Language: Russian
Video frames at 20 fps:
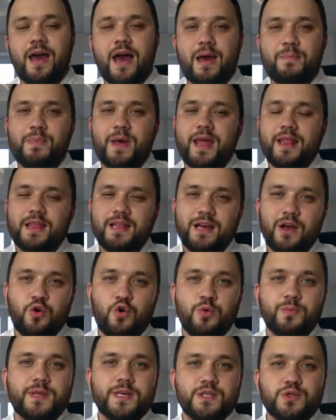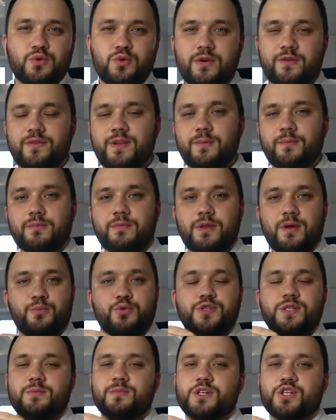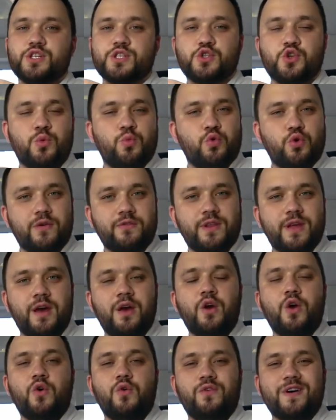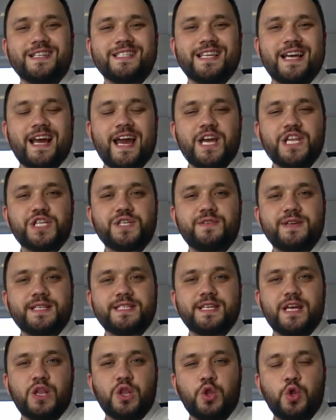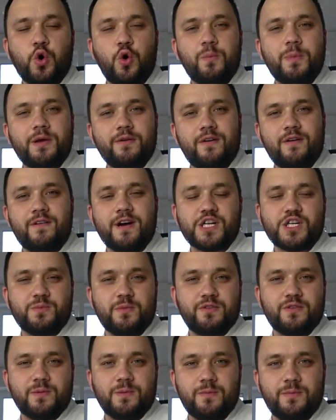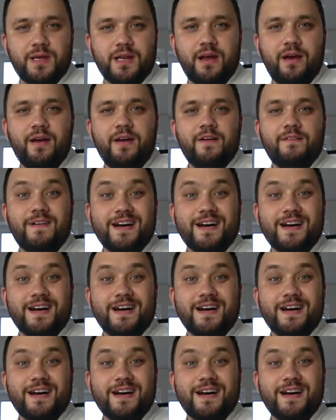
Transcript: Опять, на каком-то из уровней, допустим, на шестом уровне, у вас заканчивается топливо в вашем автомобиле.